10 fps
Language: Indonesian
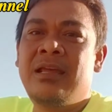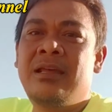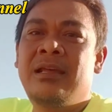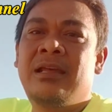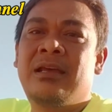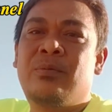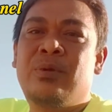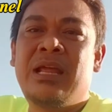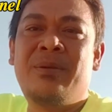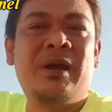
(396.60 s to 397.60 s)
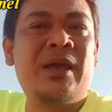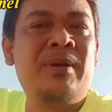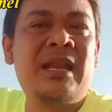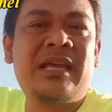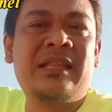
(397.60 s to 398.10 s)
Kemudian
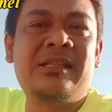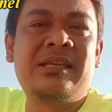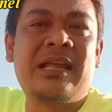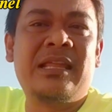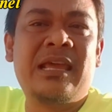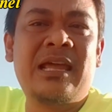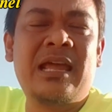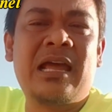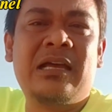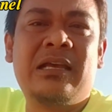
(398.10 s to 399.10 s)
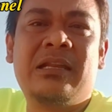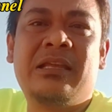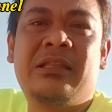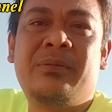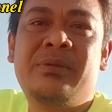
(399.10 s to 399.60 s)
bagaimana kita caranya agar
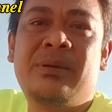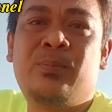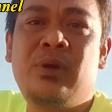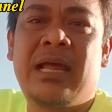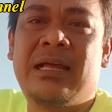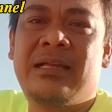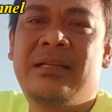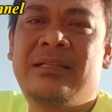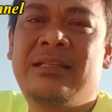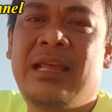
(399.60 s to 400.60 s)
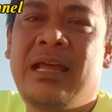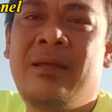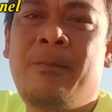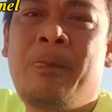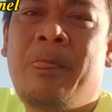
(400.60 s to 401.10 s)
kita bisa pulang, ya.
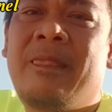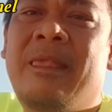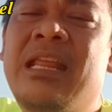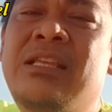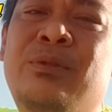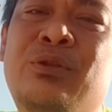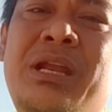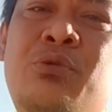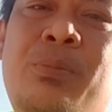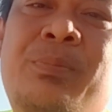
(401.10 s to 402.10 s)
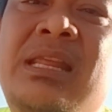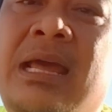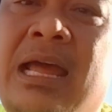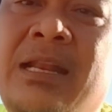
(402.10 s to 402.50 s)
Jadi sebetulnya ada dua pilihan.